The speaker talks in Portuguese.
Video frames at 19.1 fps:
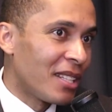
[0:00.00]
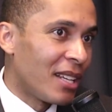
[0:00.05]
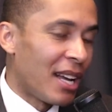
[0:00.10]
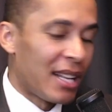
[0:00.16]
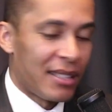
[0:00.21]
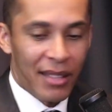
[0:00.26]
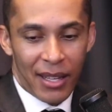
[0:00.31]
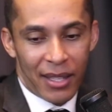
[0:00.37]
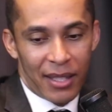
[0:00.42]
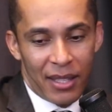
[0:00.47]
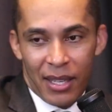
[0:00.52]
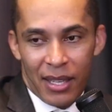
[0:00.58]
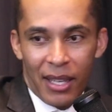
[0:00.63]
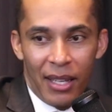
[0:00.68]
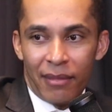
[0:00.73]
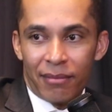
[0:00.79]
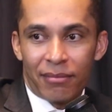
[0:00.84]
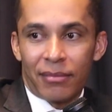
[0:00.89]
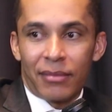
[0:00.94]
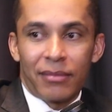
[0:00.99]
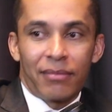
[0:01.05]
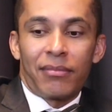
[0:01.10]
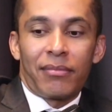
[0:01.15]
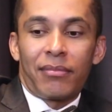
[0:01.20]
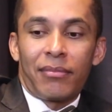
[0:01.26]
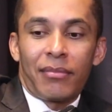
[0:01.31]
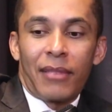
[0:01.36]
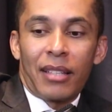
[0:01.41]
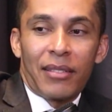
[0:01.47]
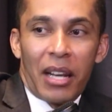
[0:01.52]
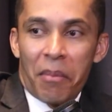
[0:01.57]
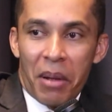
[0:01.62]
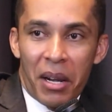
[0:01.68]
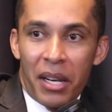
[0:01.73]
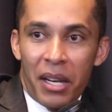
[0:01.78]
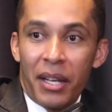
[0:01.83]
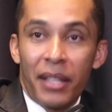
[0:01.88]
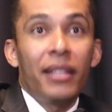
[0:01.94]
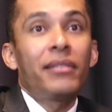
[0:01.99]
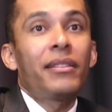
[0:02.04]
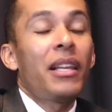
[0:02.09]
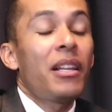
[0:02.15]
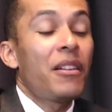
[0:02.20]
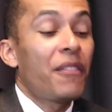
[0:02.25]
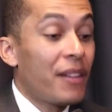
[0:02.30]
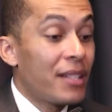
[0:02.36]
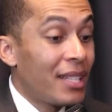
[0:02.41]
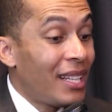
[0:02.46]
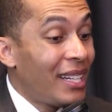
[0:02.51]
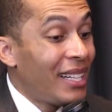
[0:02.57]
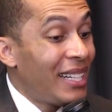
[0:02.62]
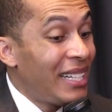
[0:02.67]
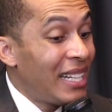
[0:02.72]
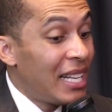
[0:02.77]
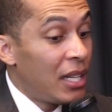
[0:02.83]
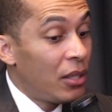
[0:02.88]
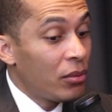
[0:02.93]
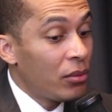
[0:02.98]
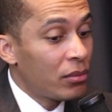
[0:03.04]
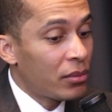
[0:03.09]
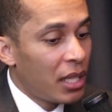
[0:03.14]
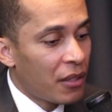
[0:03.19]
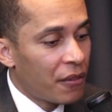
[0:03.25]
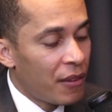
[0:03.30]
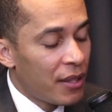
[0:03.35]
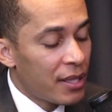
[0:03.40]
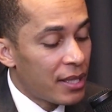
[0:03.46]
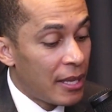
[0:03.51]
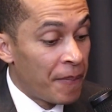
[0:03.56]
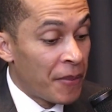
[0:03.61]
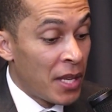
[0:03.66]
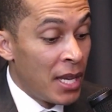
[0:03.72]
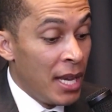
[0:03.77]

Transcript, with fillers: Ah, tá aqui, tá é. tá trabalhando aqui, tem que fazer. Não tem que fazer.